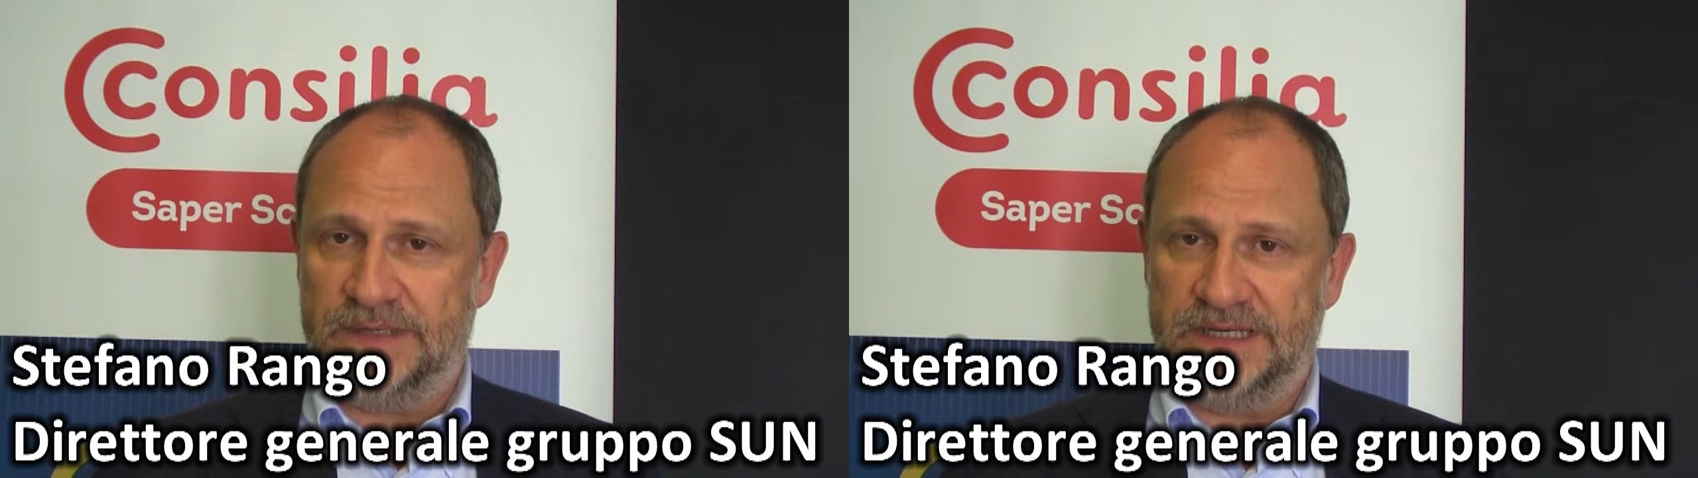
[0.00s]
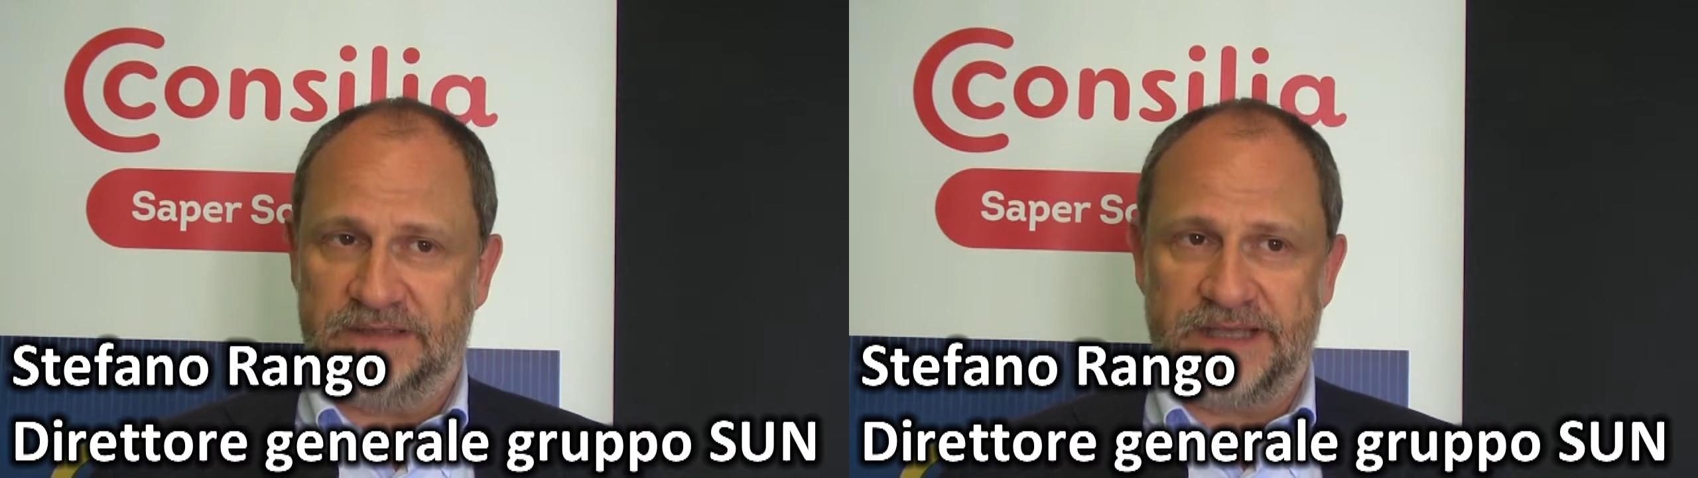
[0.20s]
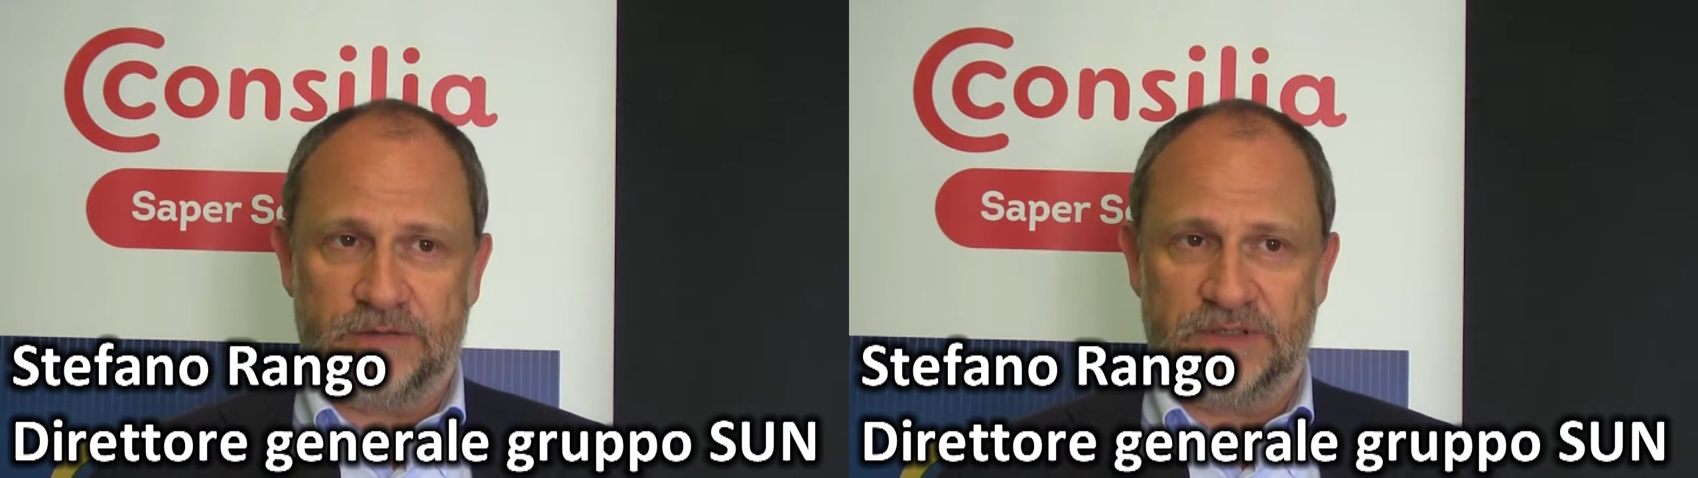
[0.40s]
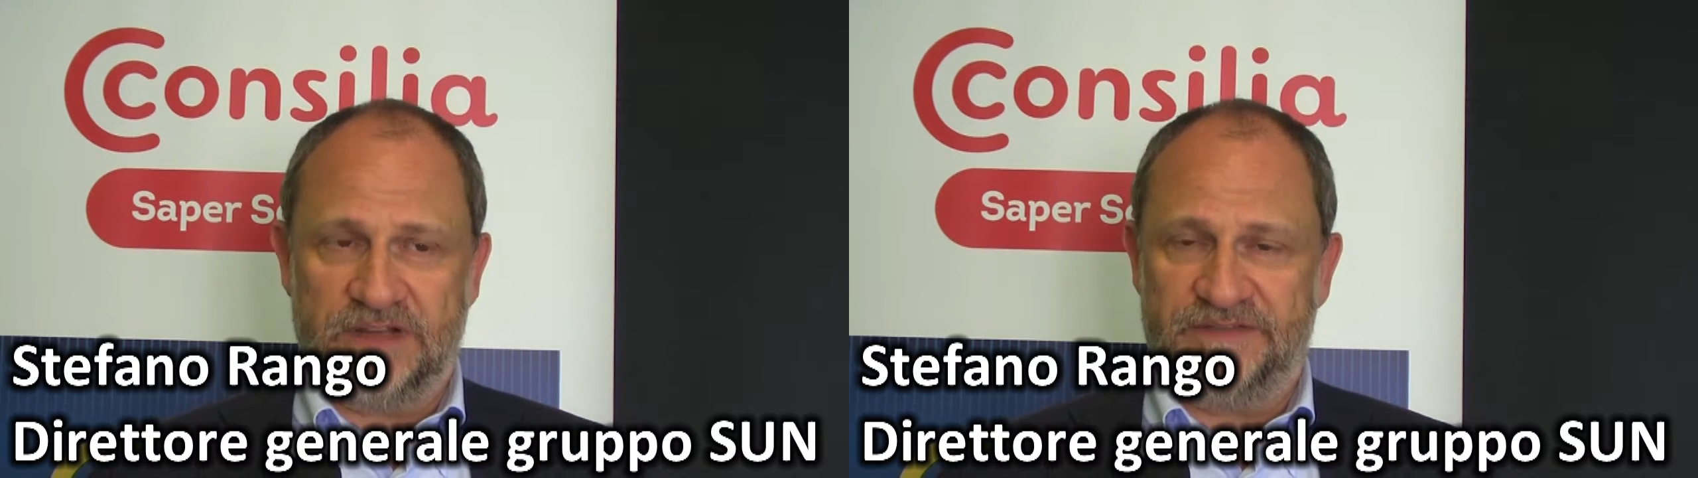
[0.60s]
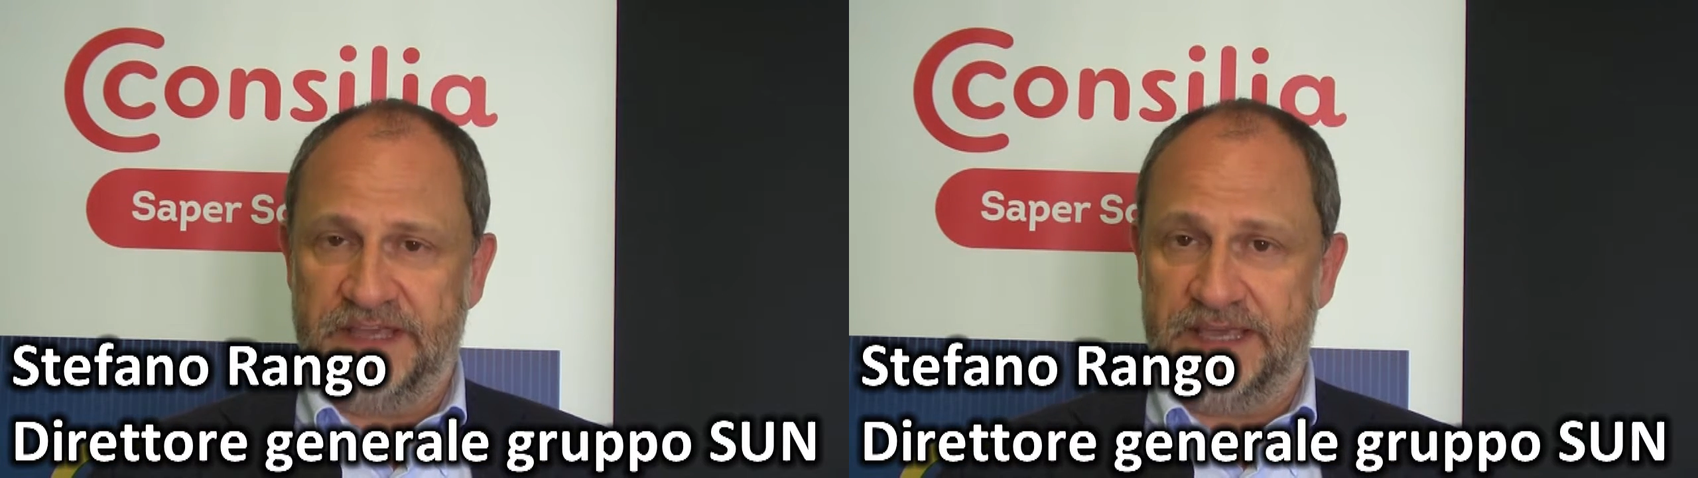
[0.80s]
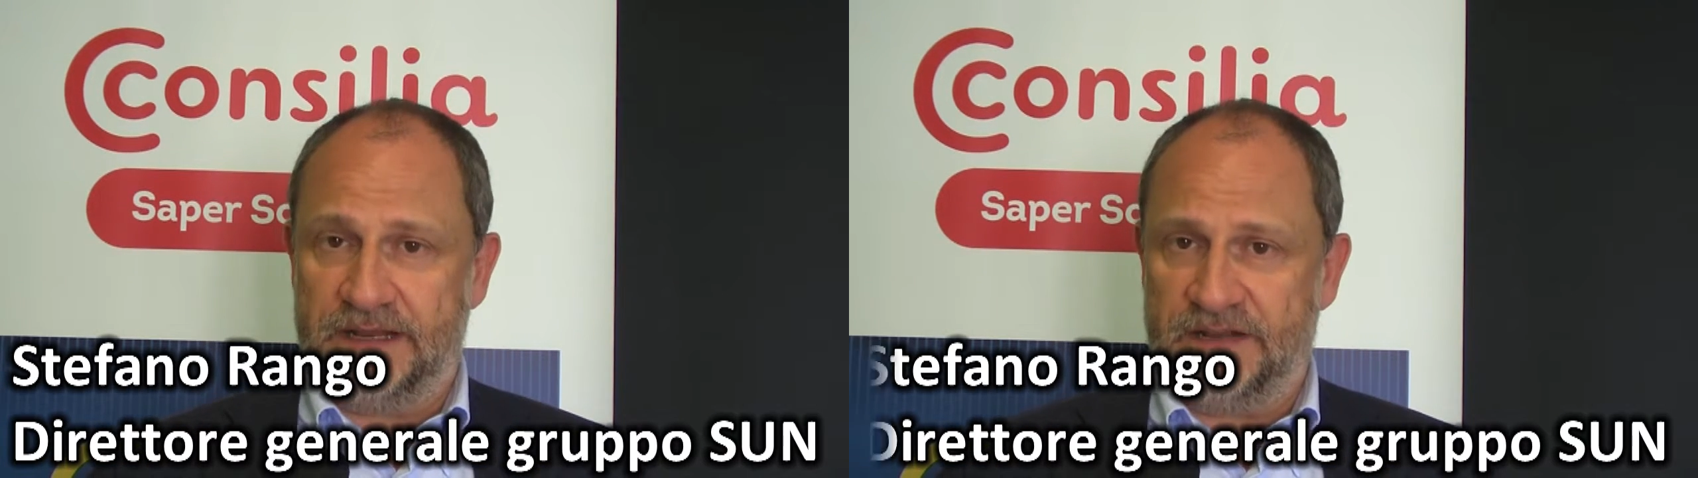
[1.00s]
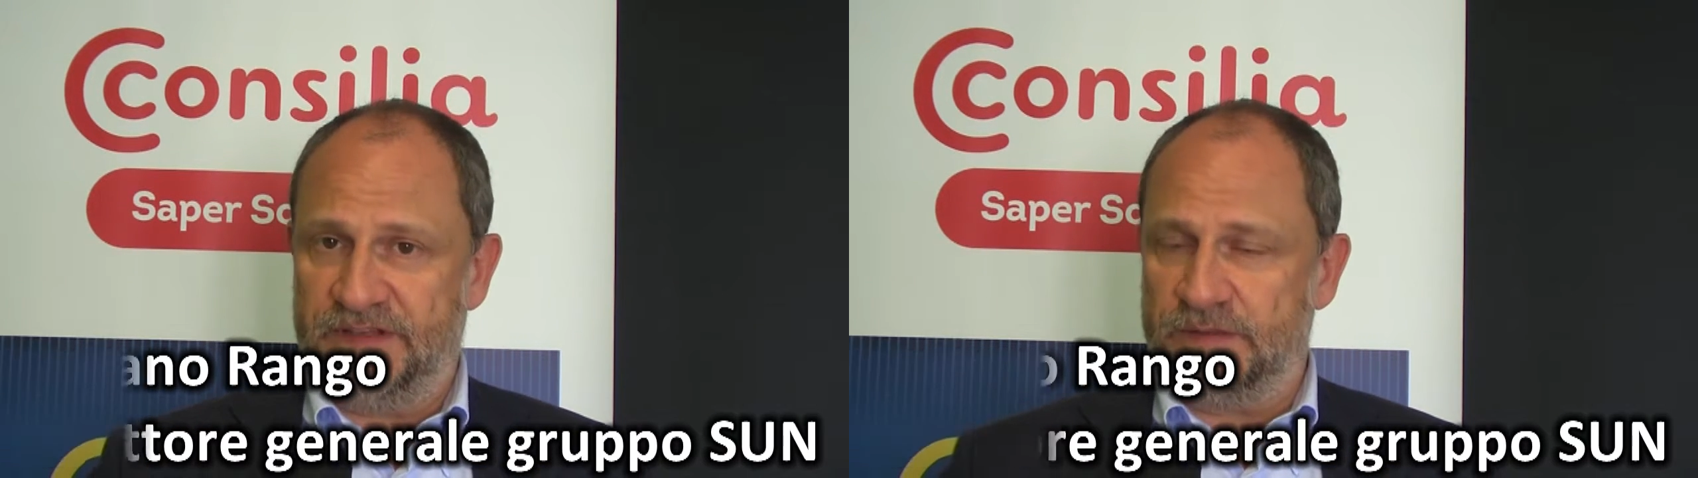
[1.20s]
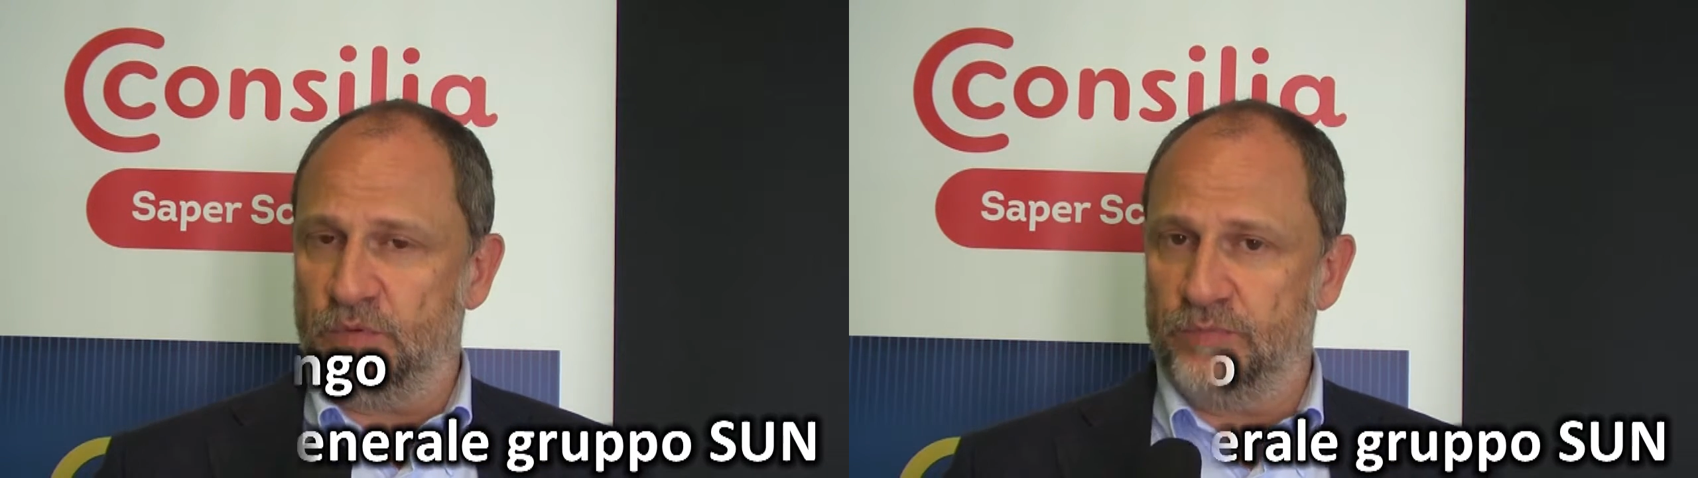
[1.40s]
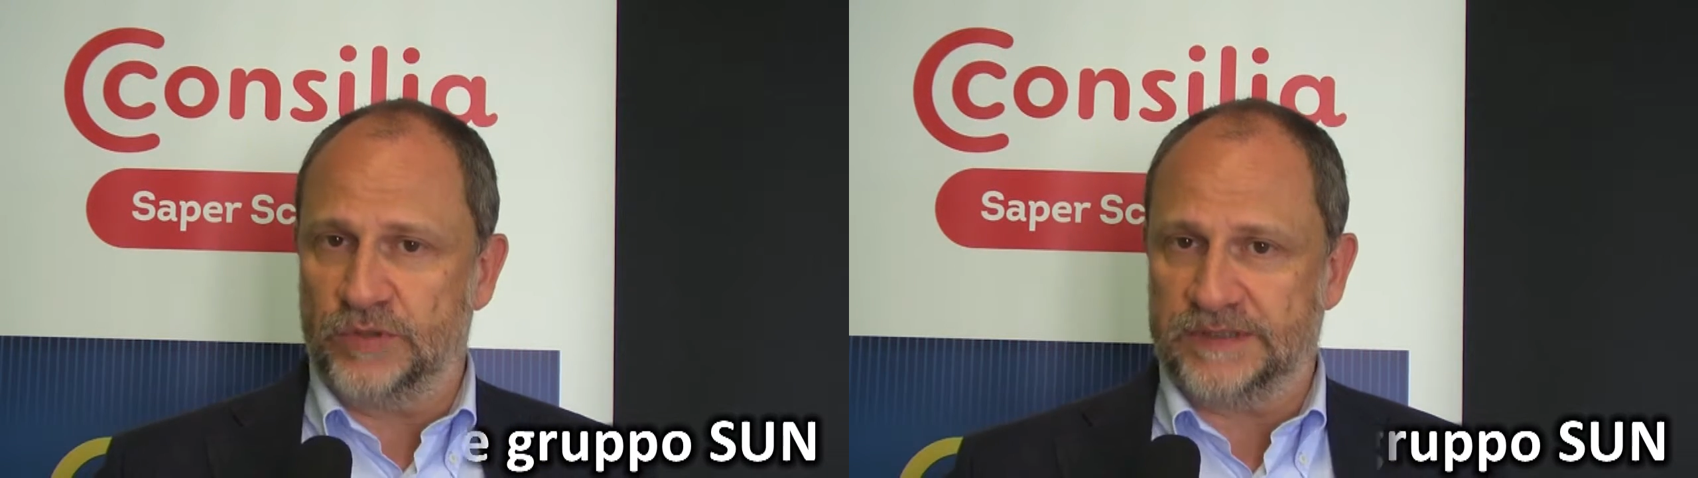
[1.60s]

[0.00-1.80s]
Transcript: all'interno della fiera, la fiera più